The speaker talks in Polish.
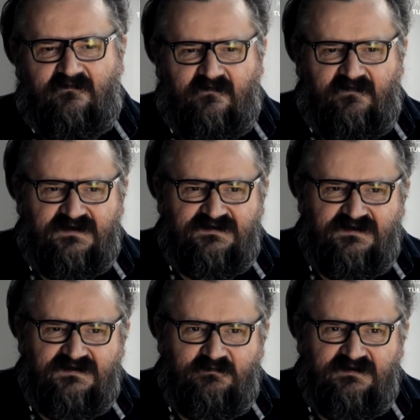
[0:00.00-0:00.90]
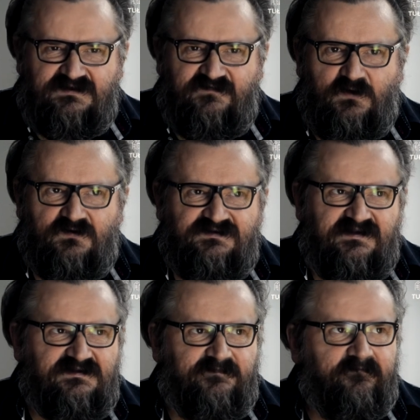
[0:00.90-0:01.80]
ważne, żeby też
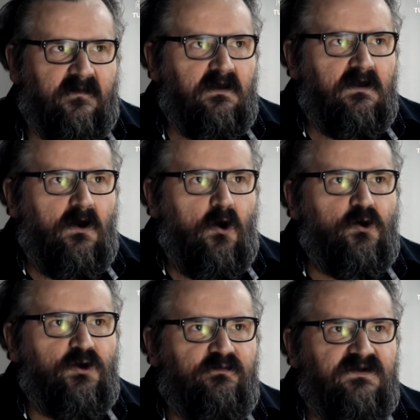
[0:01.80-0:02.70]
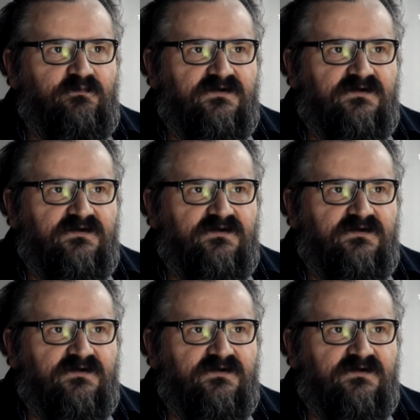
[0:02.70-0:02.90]
wykorzystać ogromny